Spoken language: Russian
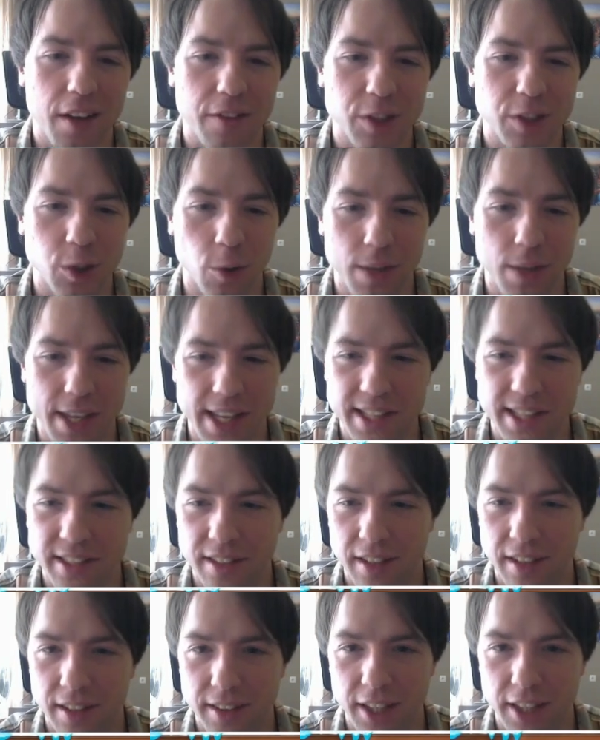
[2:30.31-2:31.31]
Все,
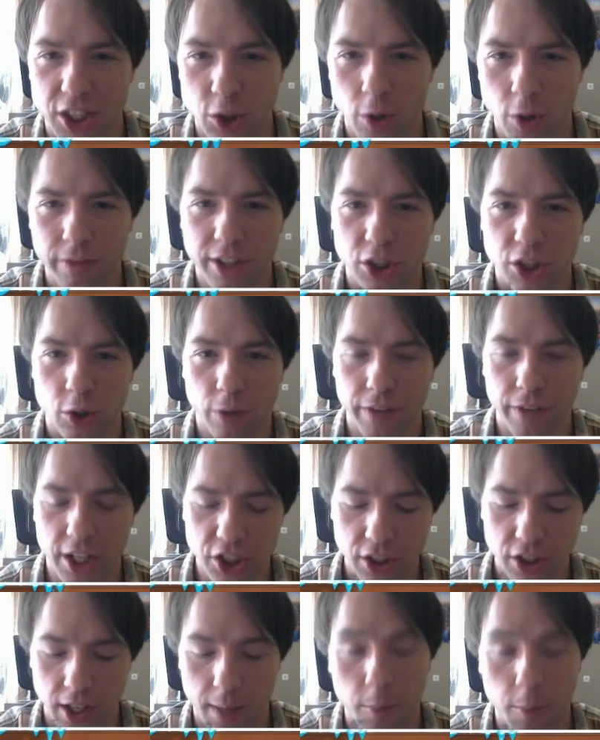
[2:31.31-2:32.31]
есть. Нашел, нашел.
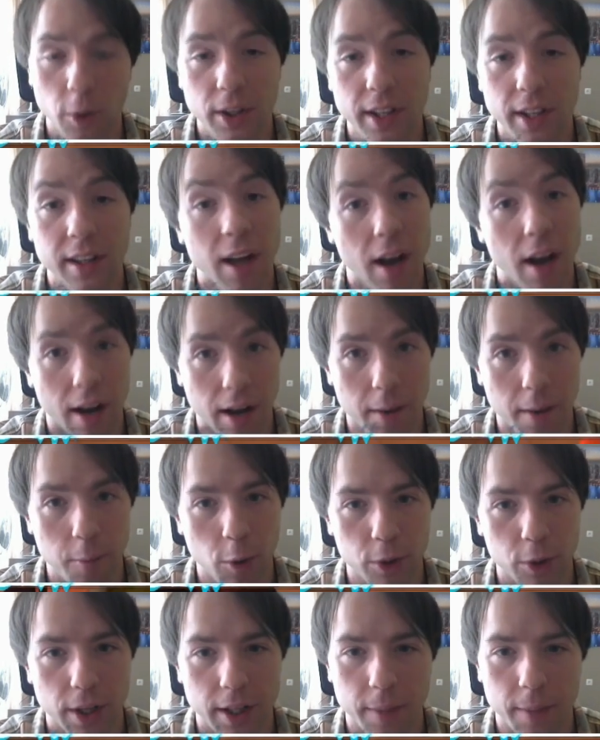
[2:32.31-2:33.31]
Значит, работает,
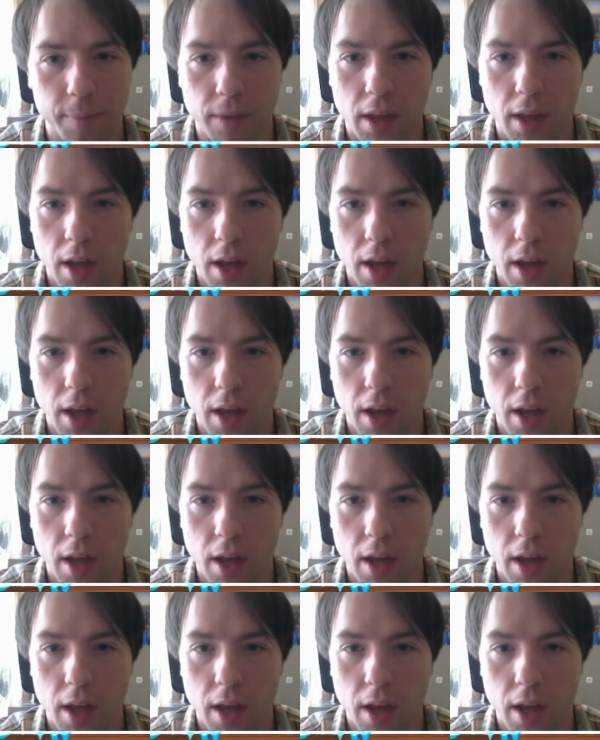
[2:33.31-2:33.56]
работает.